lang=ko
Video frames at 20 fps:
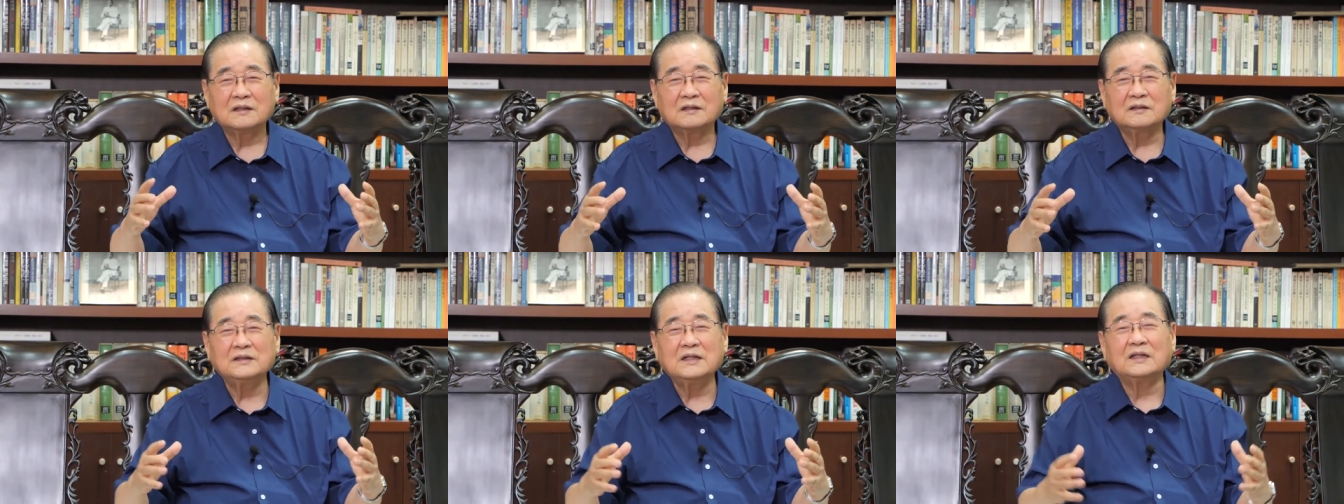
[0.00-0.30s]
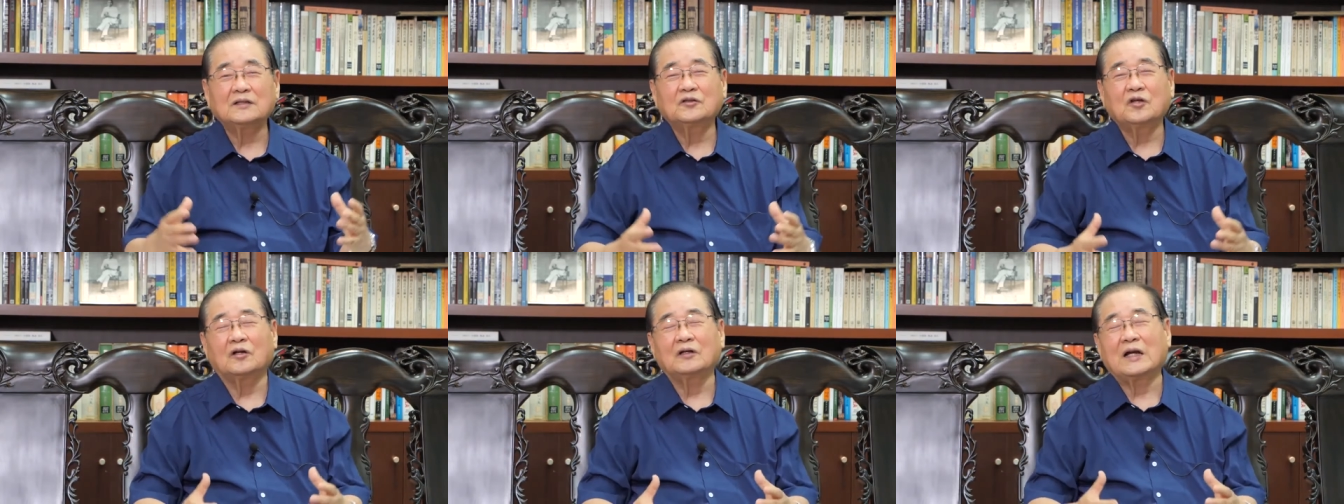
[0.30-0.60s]

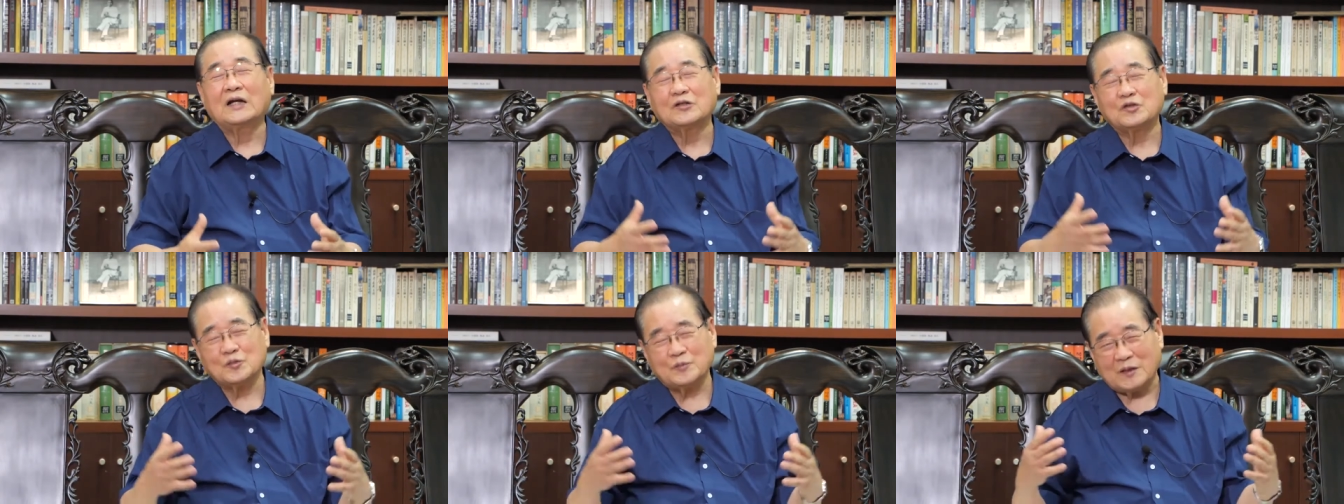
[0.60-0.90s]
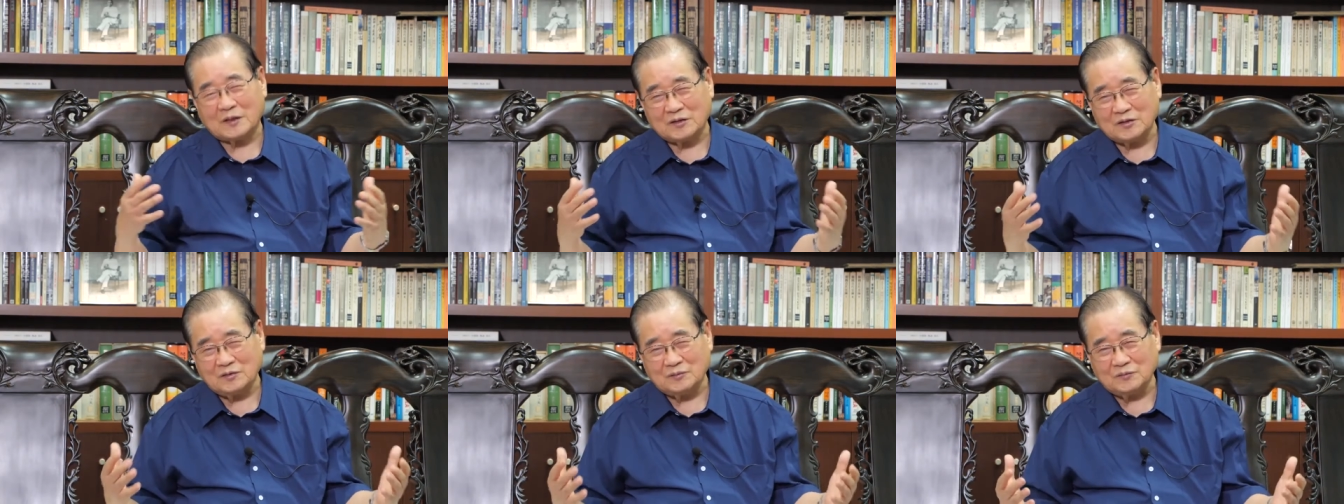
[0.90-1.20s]
그냥 떠날
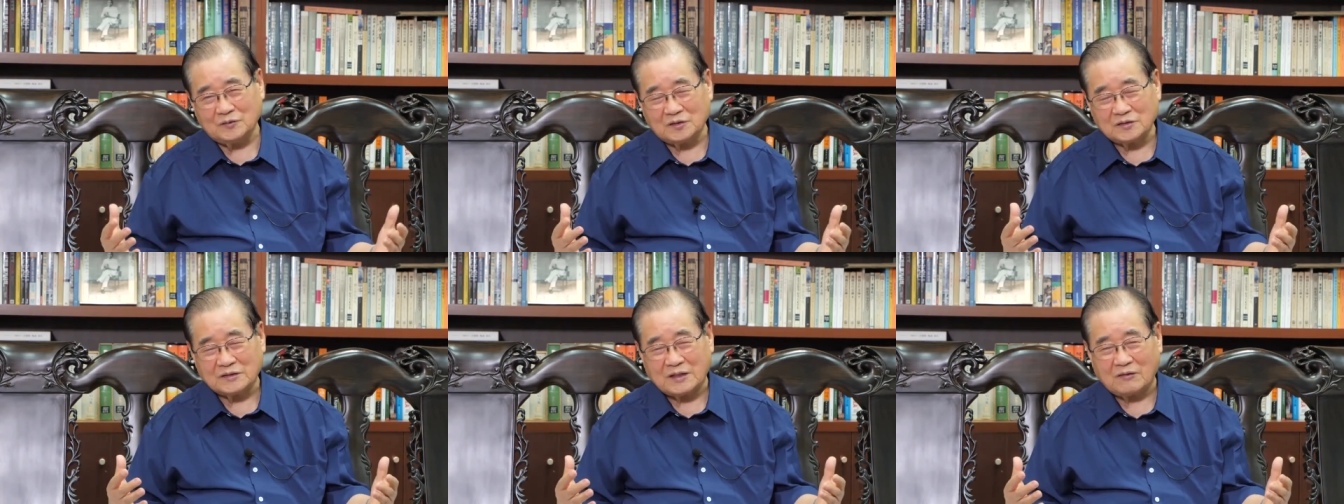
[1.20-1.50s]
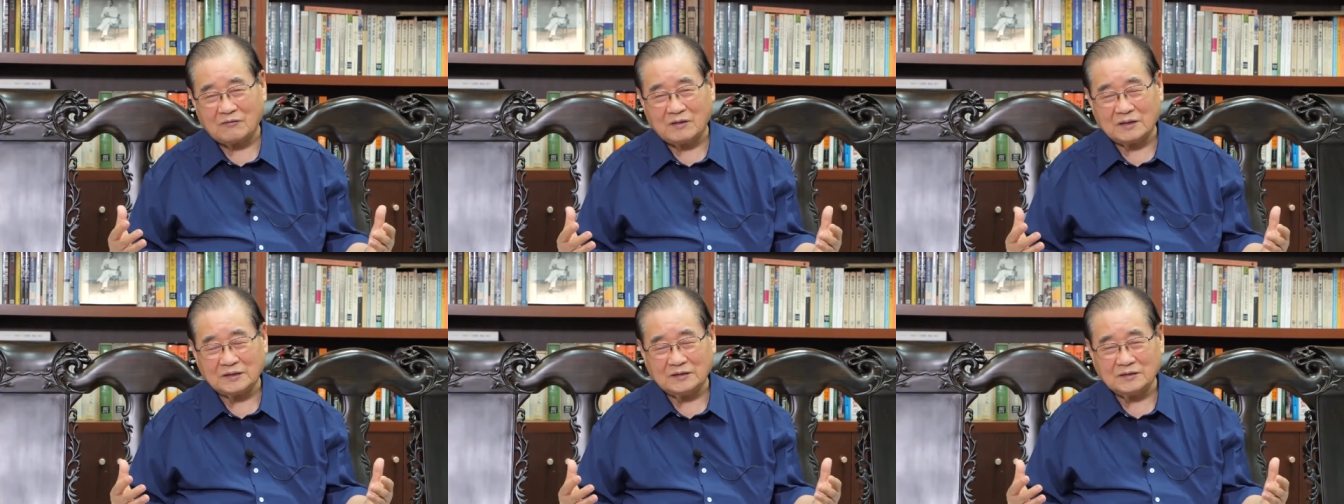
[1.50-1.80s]
수밖에 없는
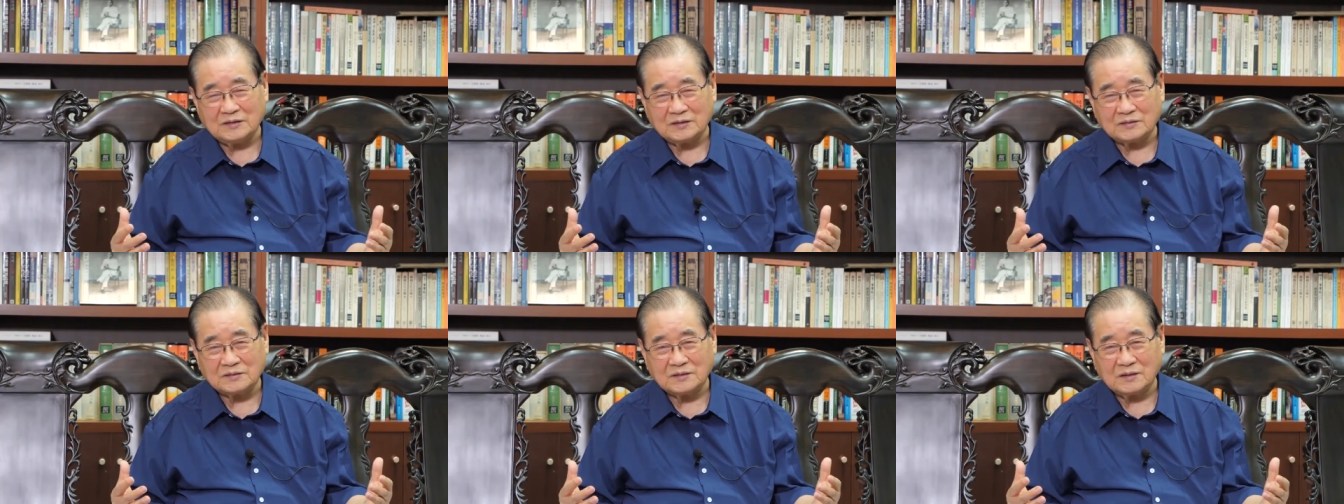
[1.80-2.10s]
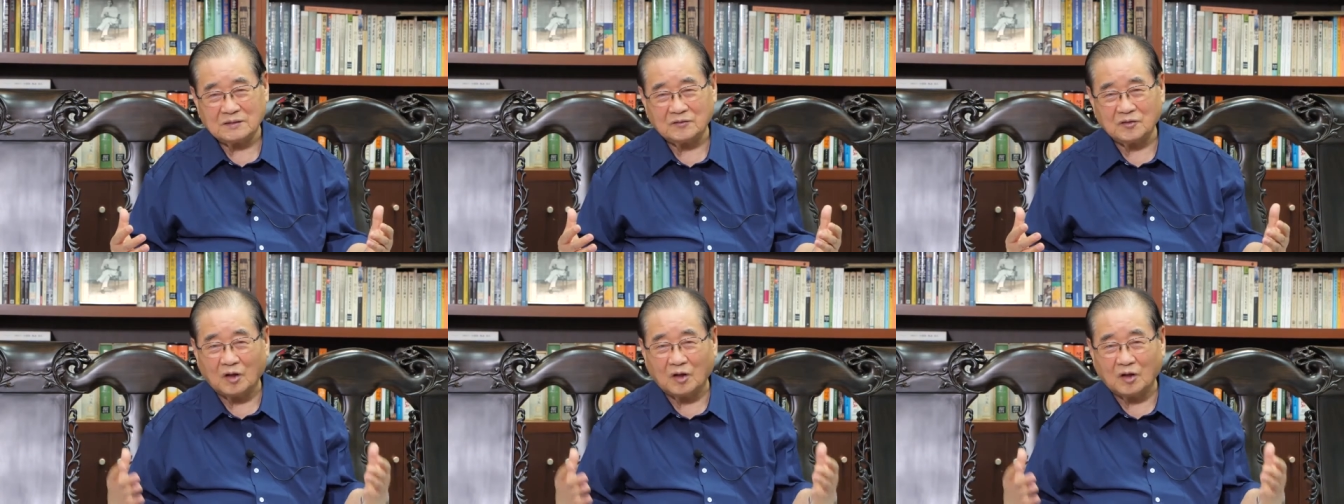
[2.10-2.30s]
상황이 됐어요.